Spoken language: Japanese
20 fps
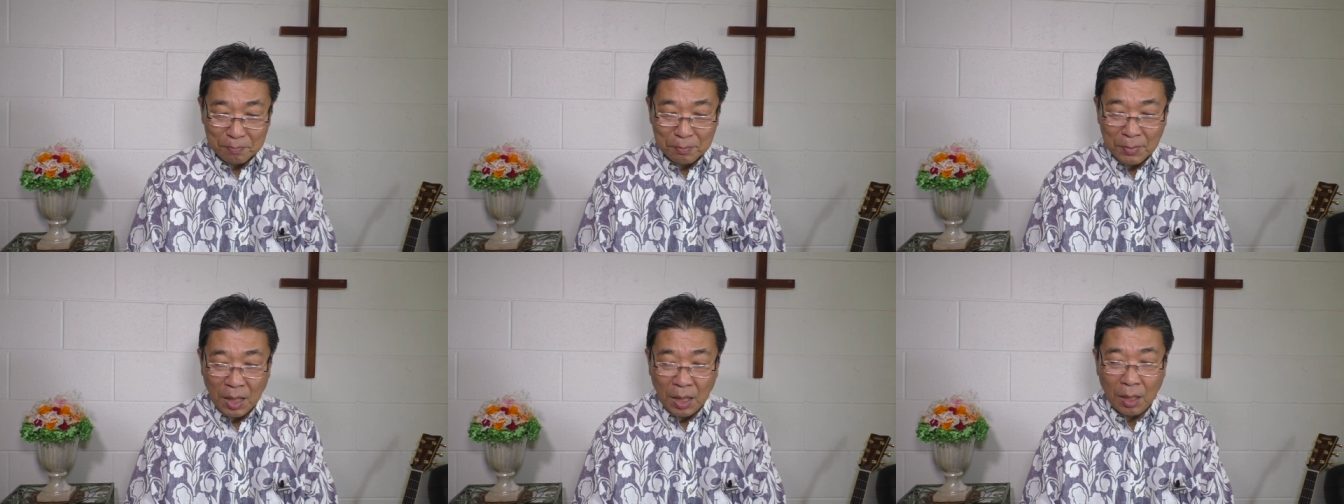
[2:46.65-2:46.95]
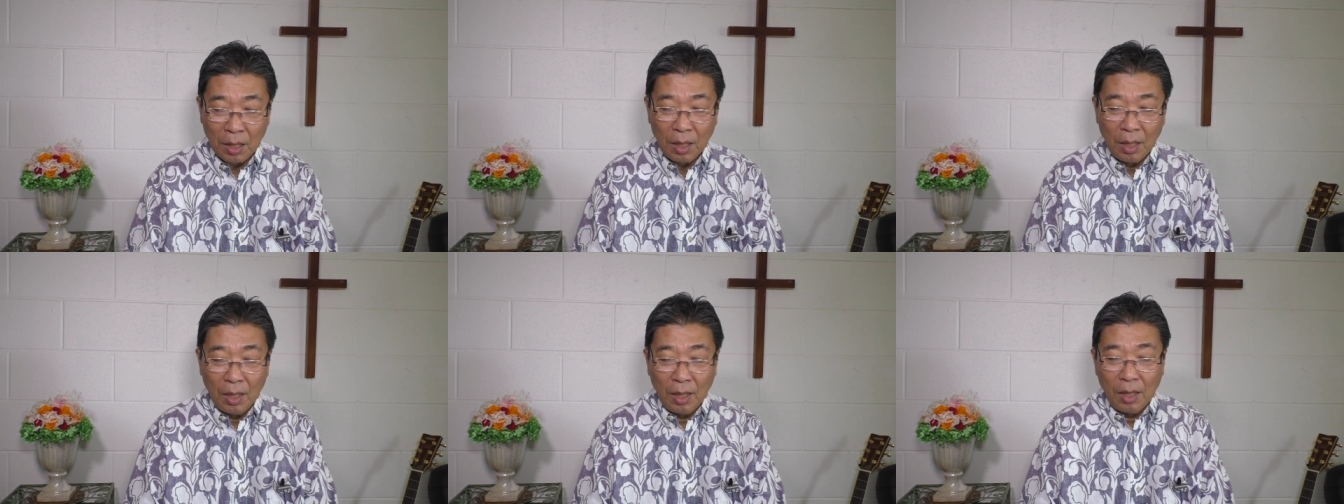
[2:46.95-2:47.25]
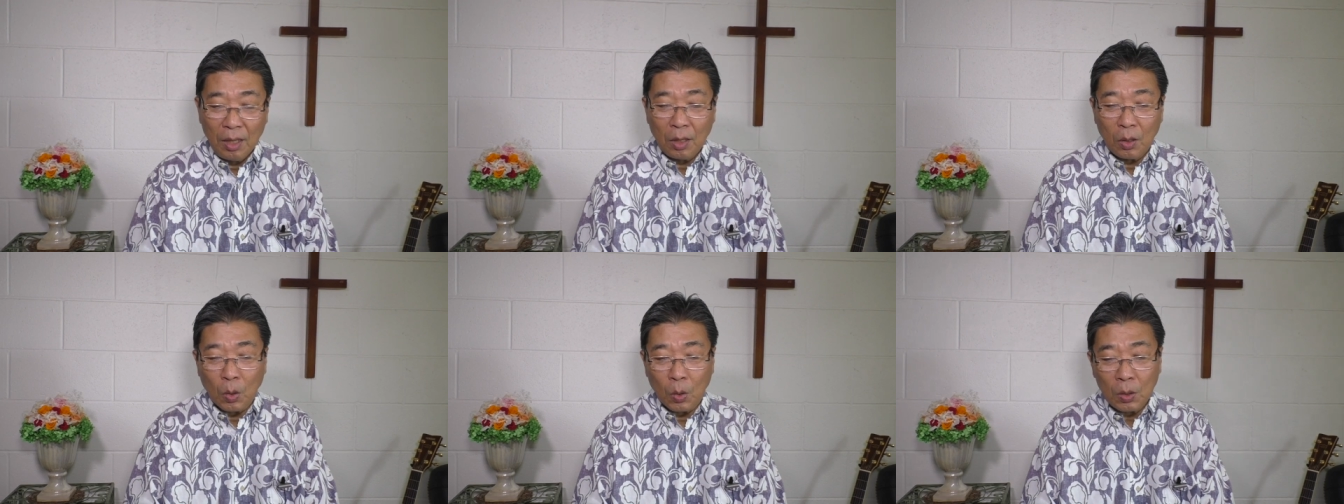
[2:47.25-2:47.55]
まあ
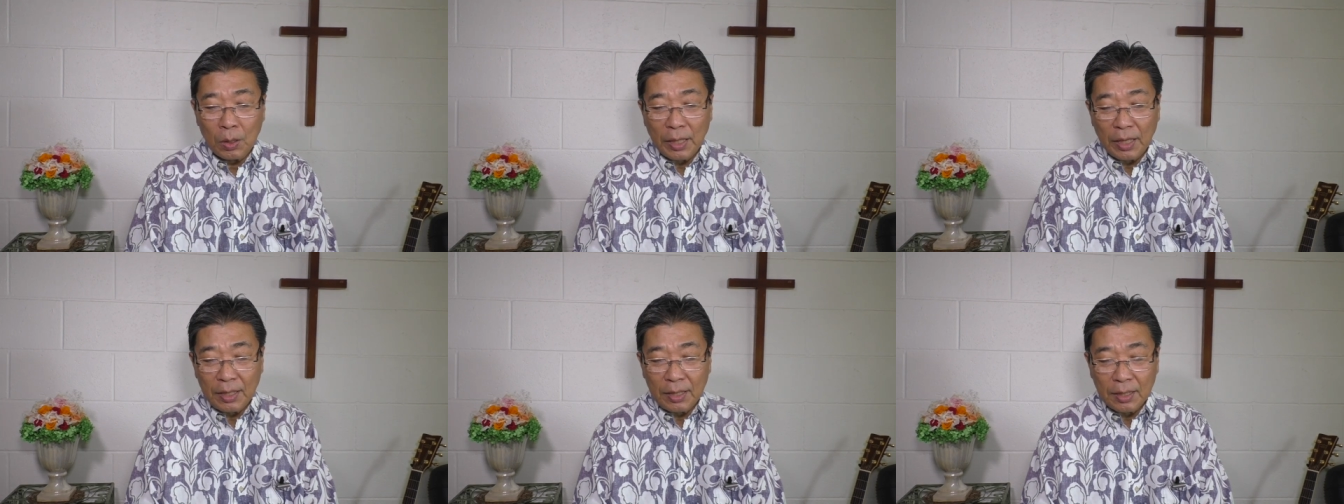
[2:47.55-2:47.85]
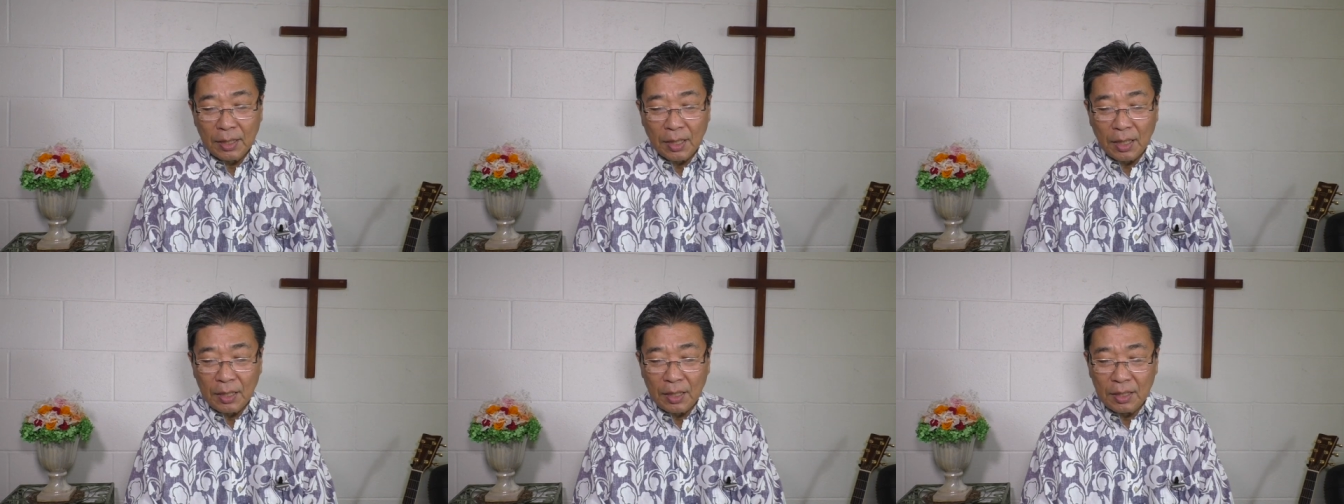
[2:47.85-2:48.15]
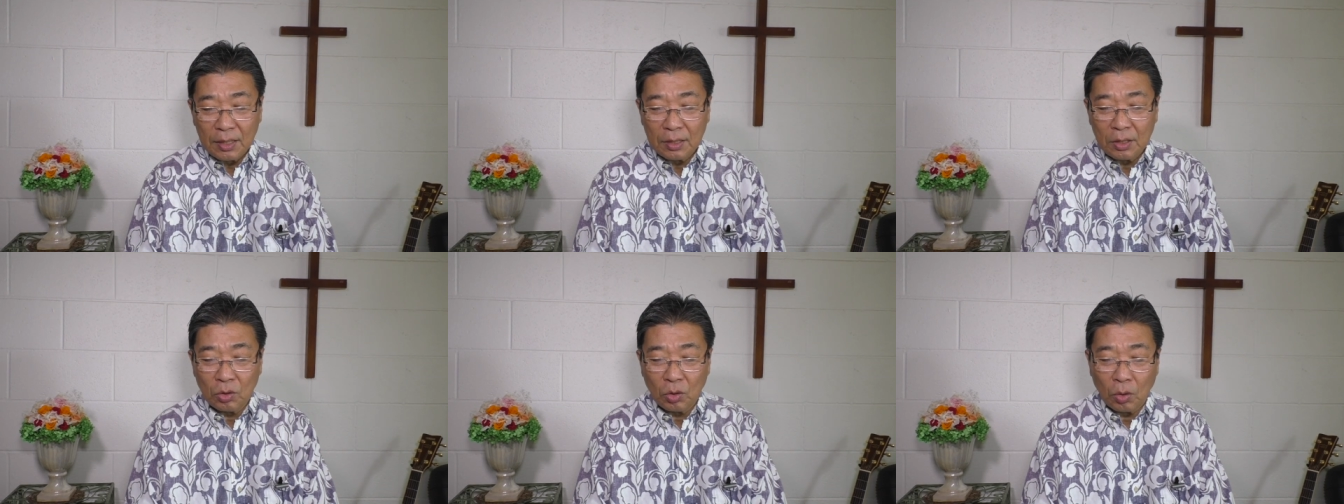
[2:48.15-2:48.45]
オンライン
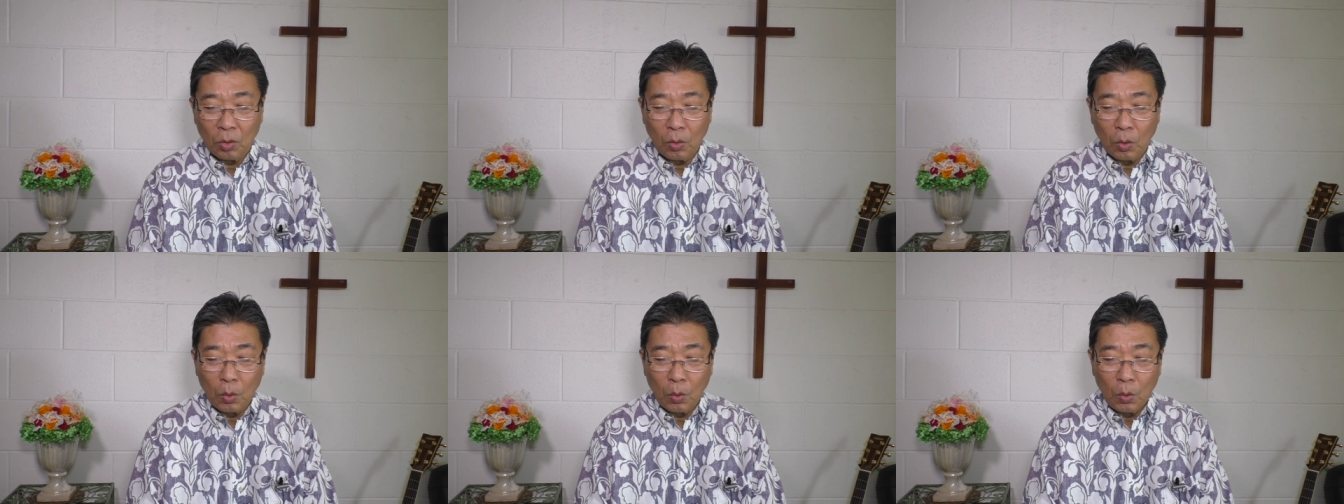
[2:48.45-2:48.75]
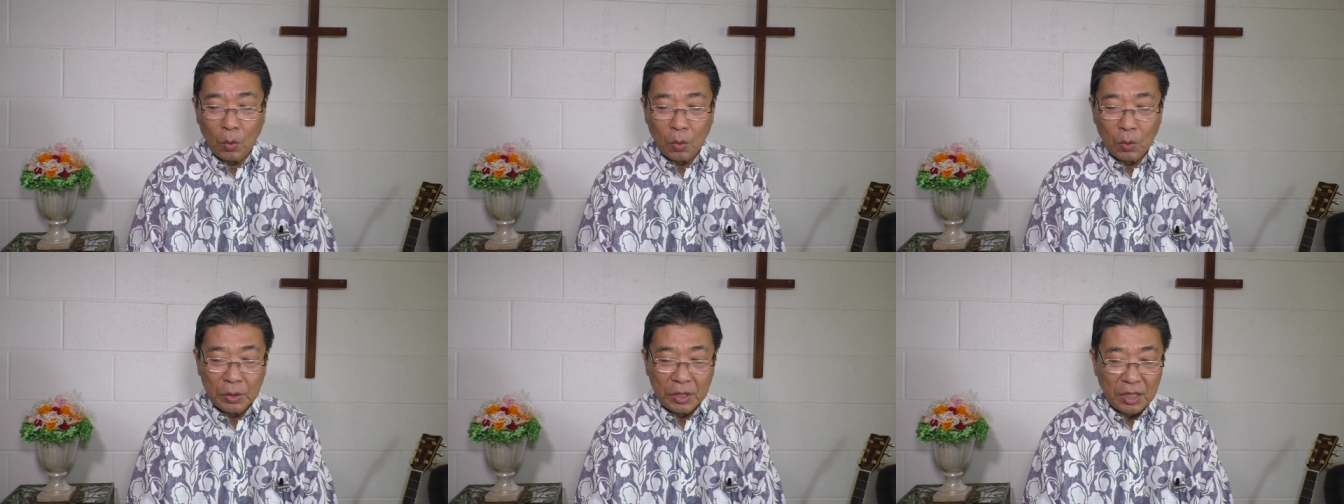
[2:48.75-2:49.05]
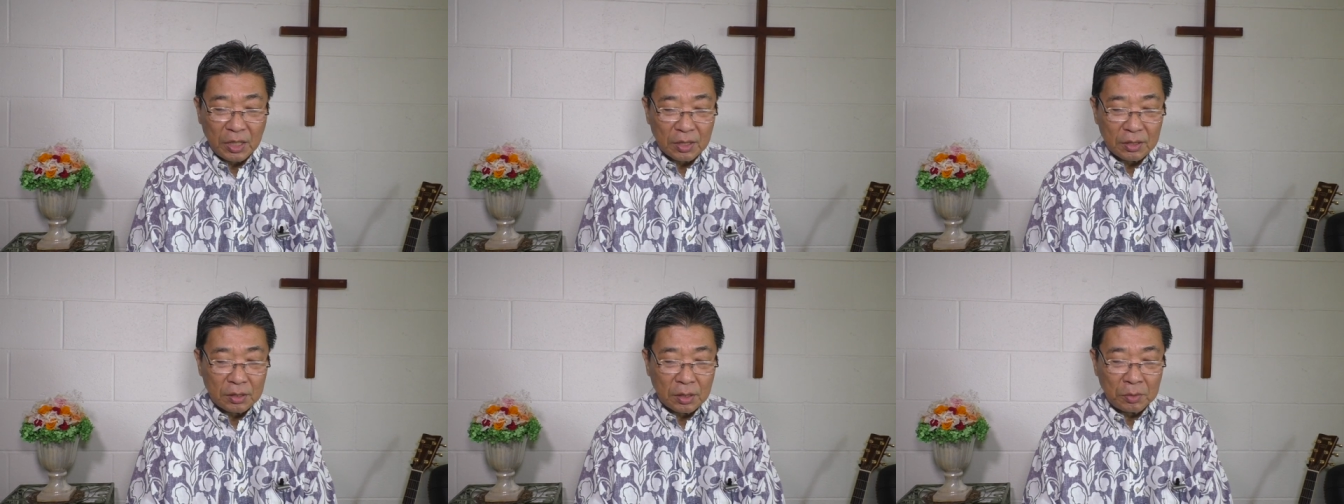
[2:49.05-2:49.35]
会議の方法
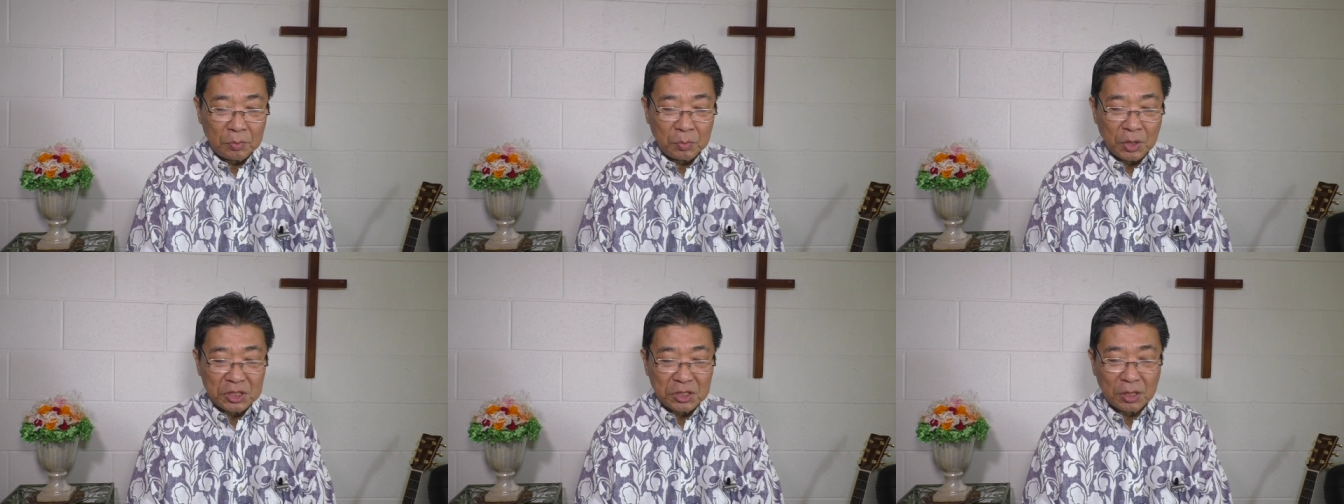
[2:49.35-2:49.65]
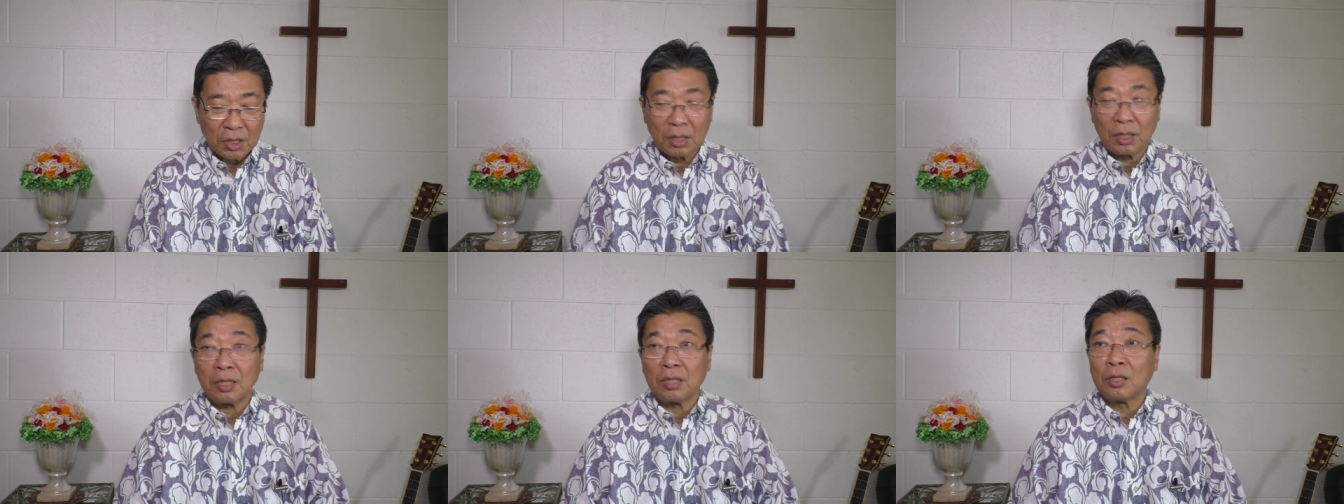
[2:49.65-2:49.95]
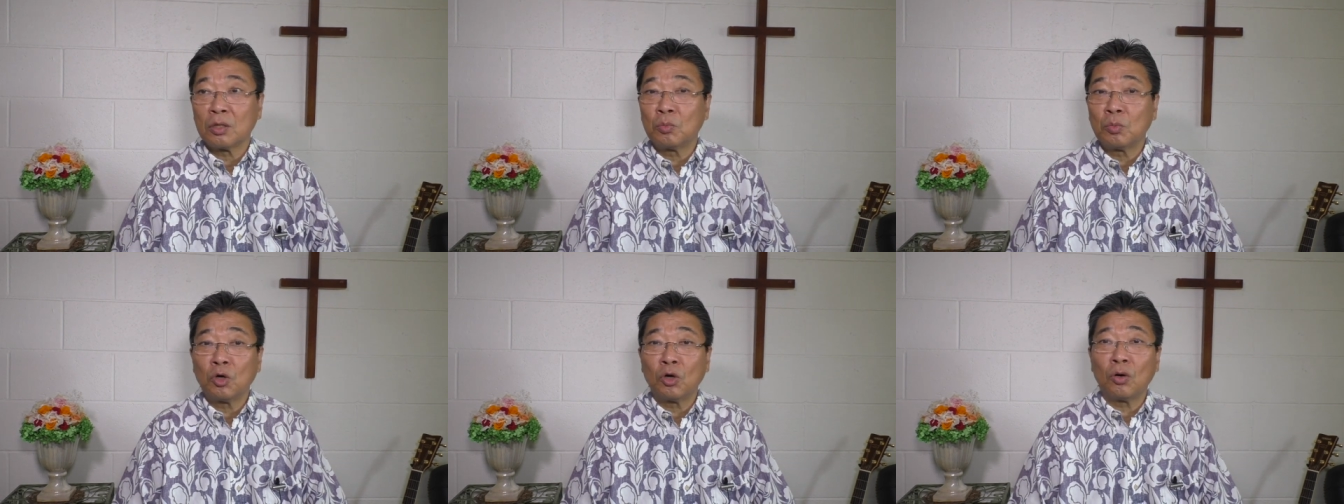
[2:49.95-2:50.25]
でやってみましたけれ
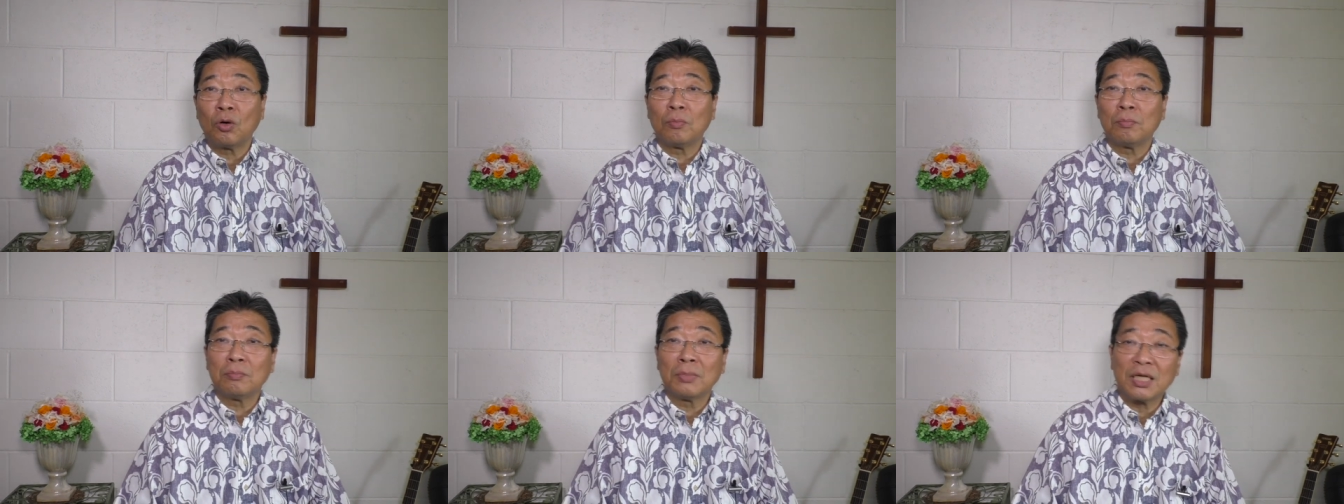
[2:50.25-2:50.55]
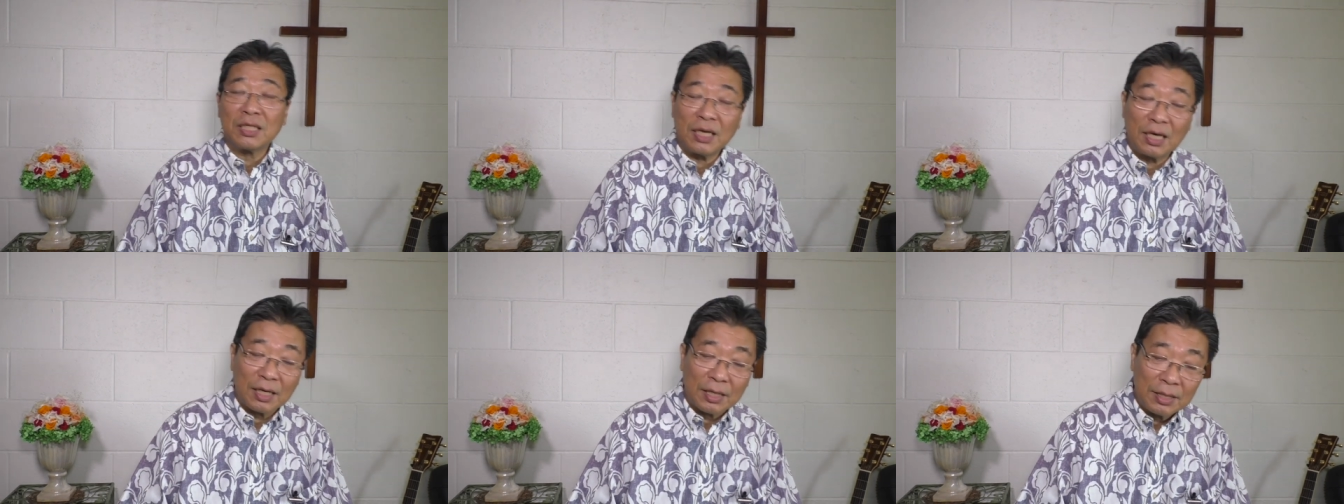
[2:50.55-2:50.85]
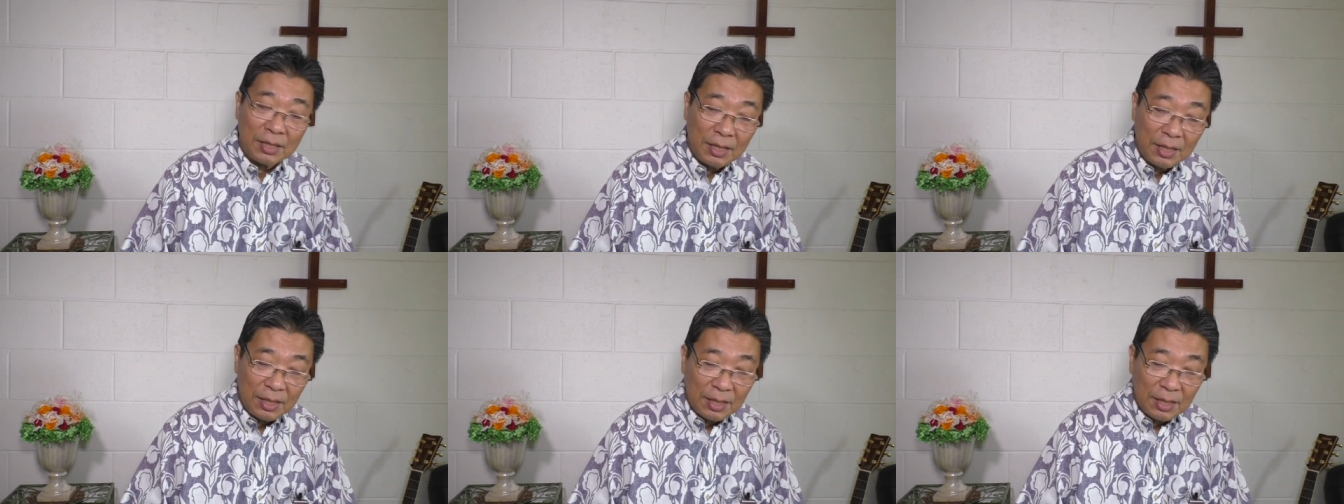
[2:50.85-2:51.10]
どもまだ、